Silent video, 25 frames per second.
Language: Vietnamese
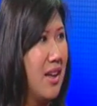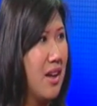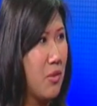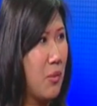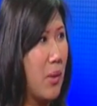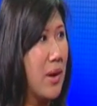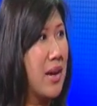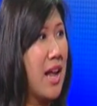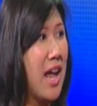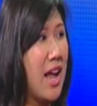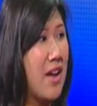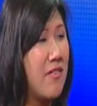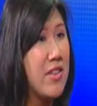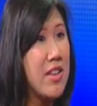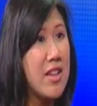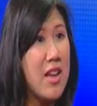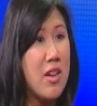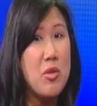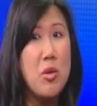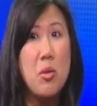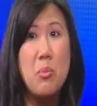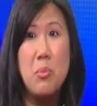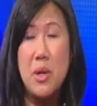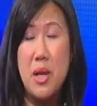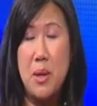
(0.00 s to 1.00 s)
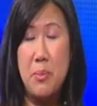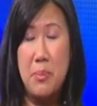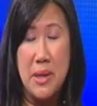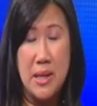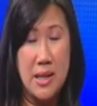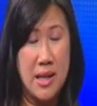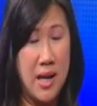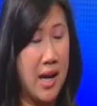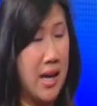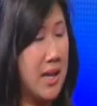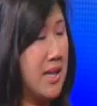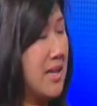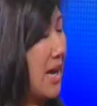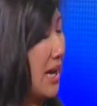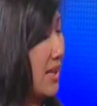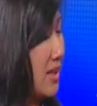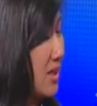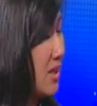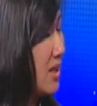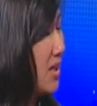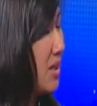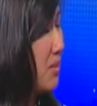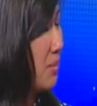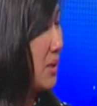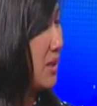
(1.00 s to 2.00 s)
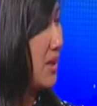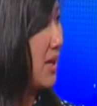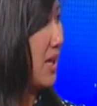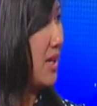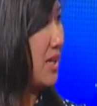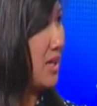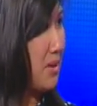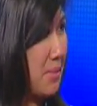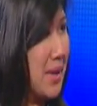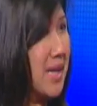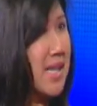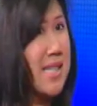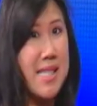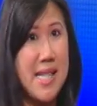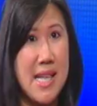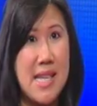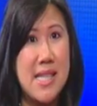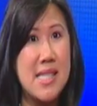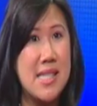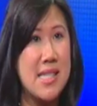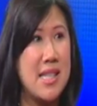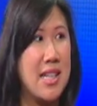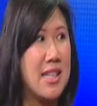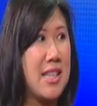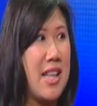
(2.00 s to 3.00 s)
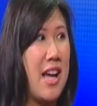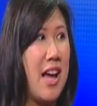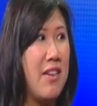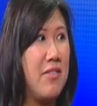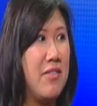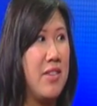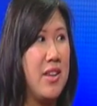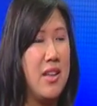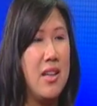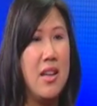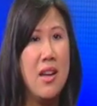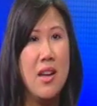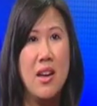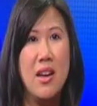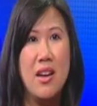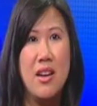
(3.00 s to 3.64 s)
quan hệ với nhau nhưng bây giờ mình thấy giải thích thì mình thấy nó make sense là tại vì